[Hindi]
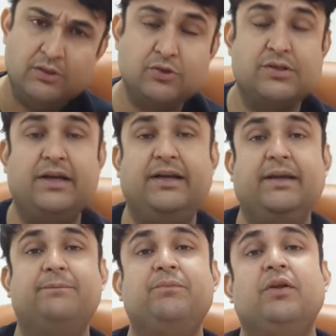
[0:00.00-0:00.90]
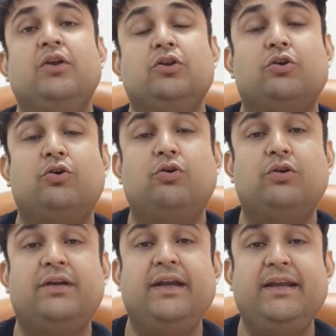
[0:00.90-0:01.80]
सोसाइटी तो
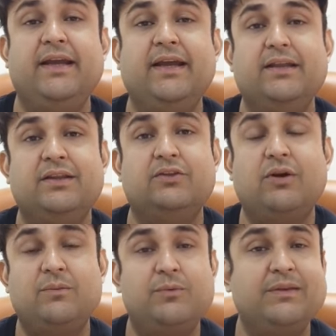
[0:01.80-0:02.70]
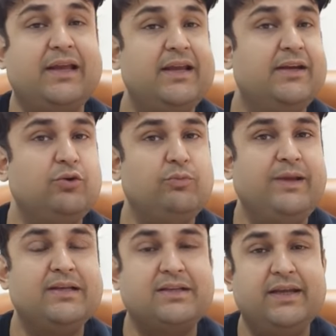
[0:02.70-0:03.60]
डीडीए के अंदर तो आपको पता ही है टू
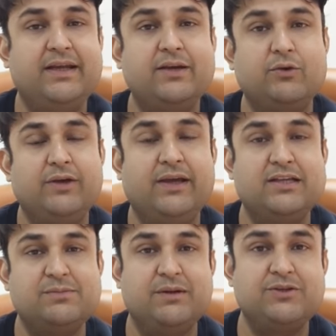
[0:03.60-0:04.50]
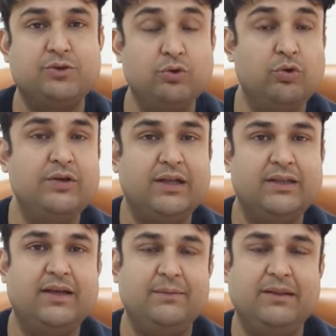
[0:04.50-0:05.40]
बी एच के एक करोड़ के आसपास शुरू हो
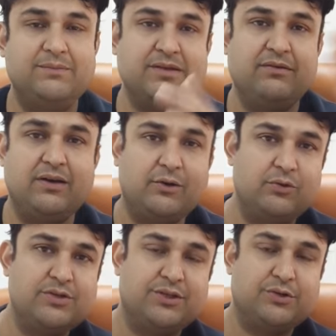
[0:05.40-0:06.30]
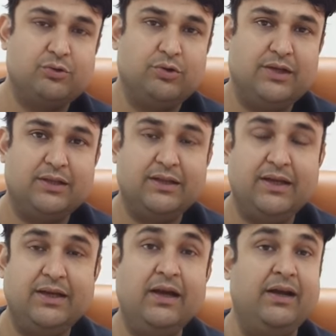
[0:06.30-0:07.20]
जाता है मतलब सवा करोड़ से शुरू हो जाता
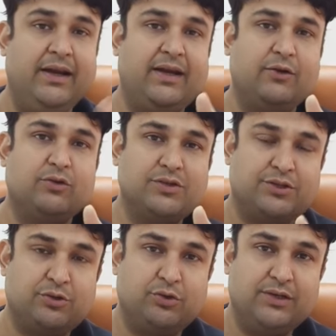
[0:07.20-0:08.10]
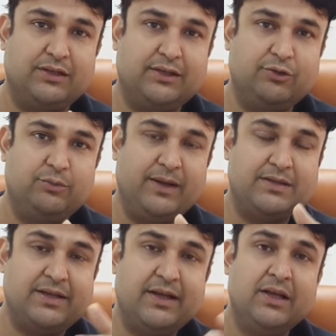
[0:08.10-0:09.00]
है आ, एक करोड़ से शुरू हो जाता है टू बी
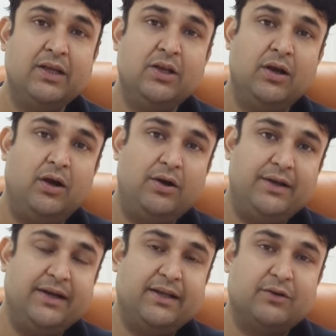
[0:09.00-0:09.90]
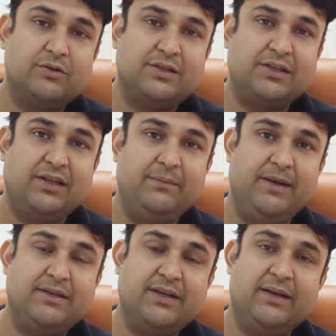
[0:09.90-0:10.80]
एच के और डेढ़ करोड़ से थ्री बी
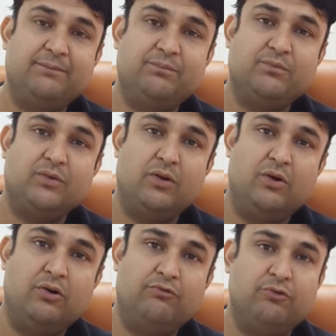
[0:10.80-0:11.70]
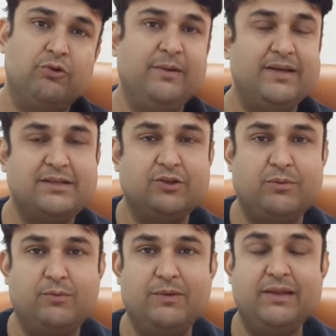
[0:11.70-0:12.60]
एच के और फोर बी एच के तो
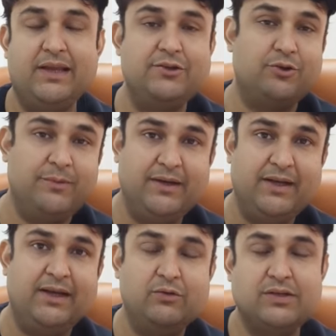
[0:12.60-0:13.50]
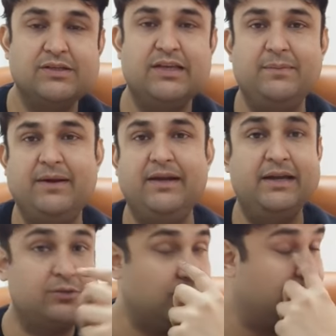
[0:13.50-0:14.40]
आपको पता ही है जो अभी नई हाउसिंग स्कीम आई है
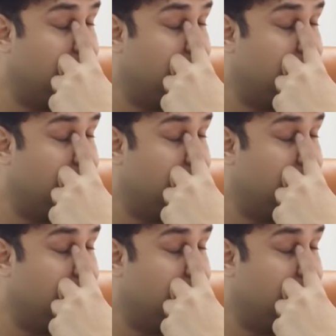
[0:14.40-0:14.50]
ढाई सौ